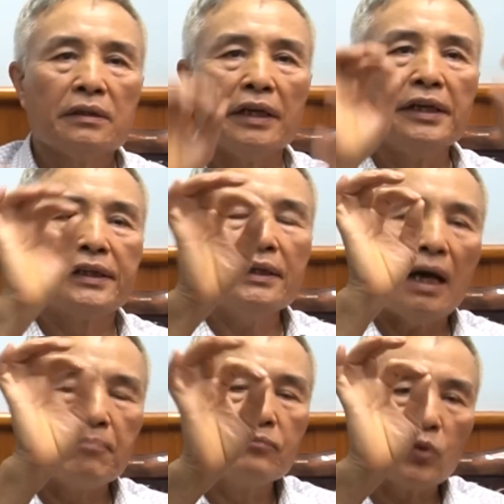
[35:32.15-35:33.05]
thì cái
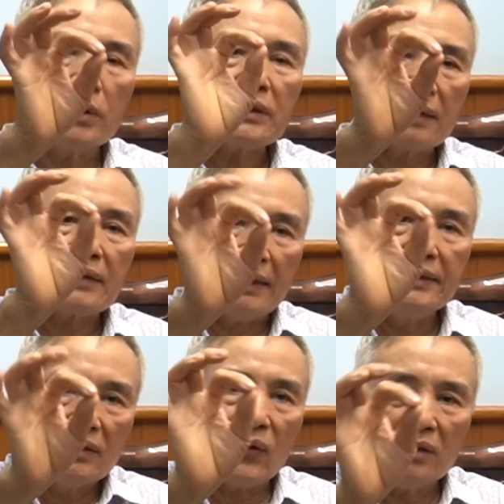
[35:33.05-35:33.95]
hầm của cái thằng Đài
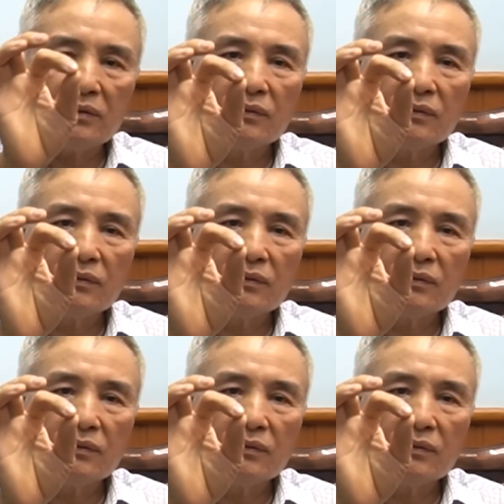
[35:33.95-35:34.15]
Liên đó